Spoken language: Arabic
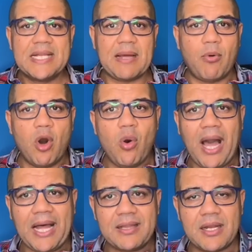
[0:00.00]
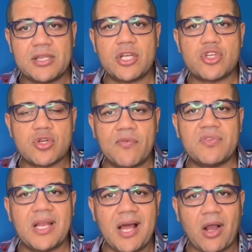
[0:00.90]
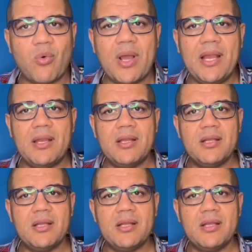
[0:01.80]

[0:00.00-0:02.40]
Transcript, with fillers: طب هو حضرتك شفت الأقوال